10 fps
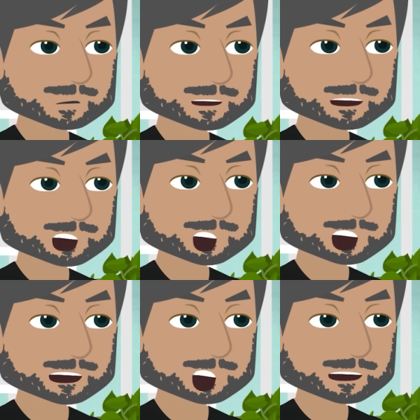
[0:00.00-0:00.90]
अगर
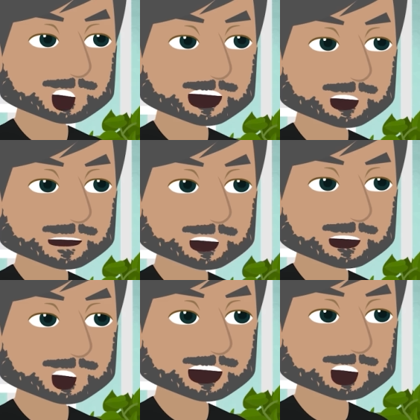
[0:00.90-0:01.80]
मेरी बेटी के नसीब
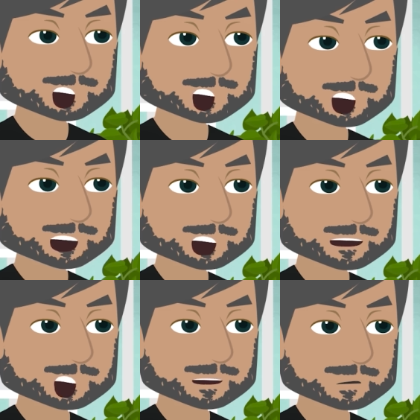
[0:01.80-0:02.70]
में आर्यन ही
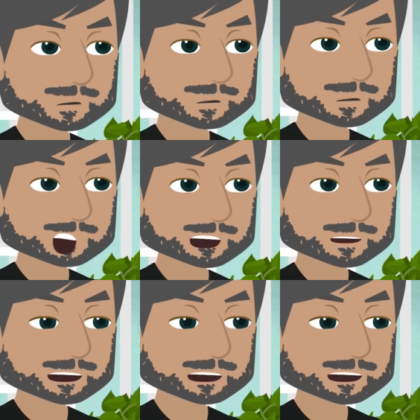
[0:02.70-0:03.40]
होगा तो इस